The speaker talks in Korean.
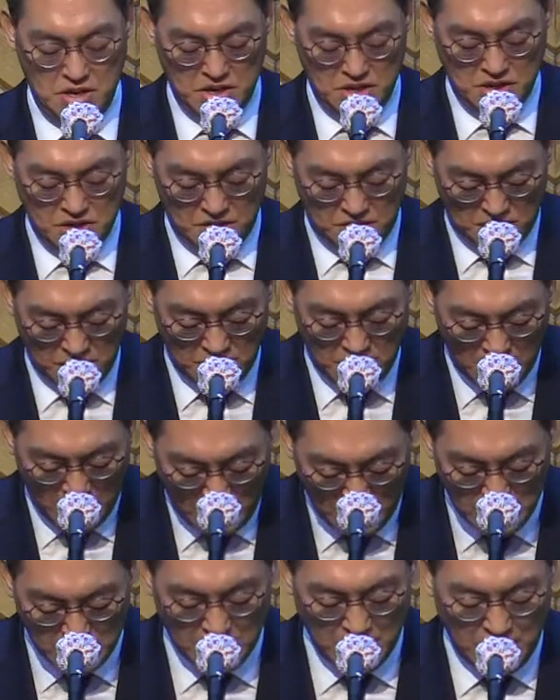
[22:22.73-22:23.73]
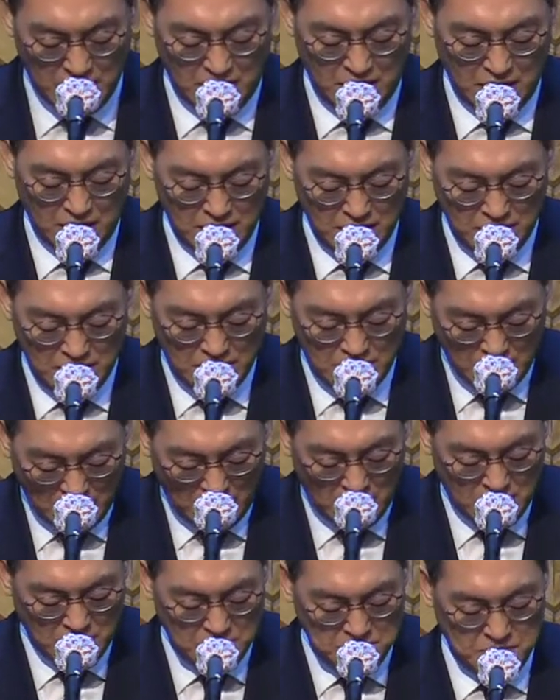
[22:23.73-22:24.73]
그리할 때
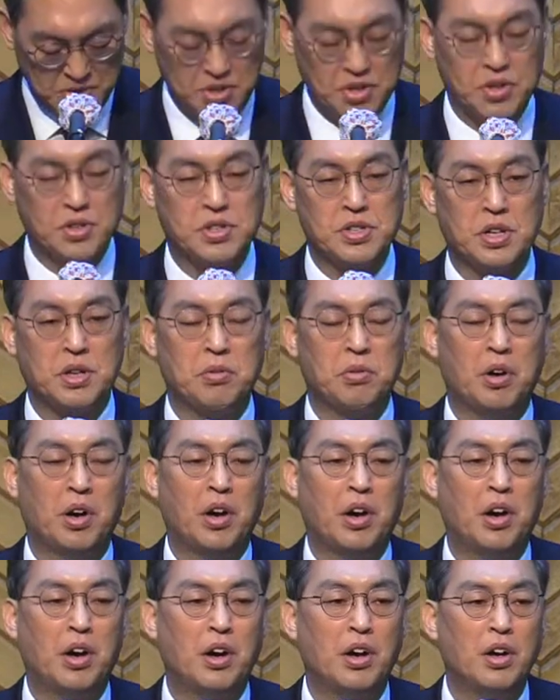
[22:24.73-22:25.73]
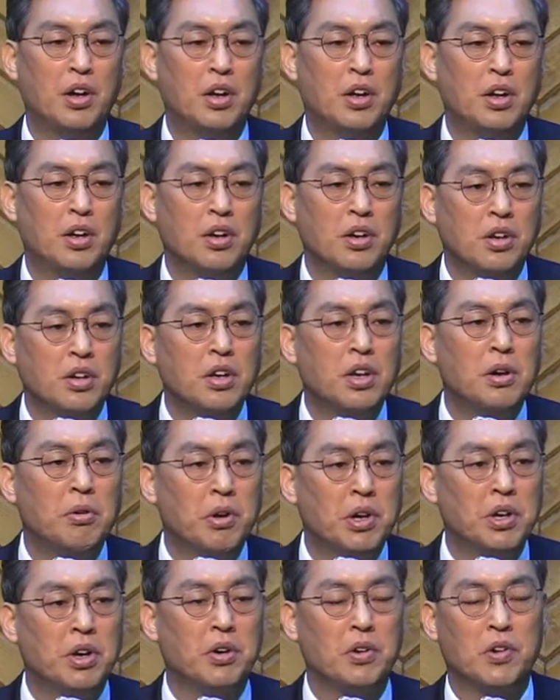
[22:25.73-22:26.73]
하나님의 역사와 은혜와
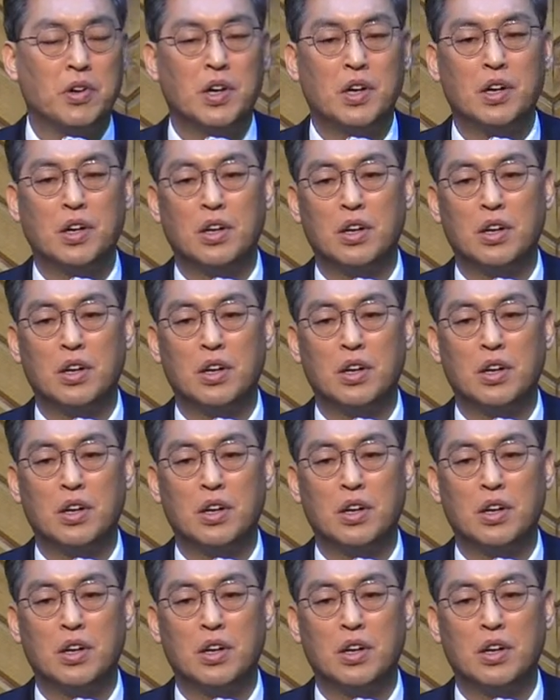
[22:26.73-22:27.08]
영광.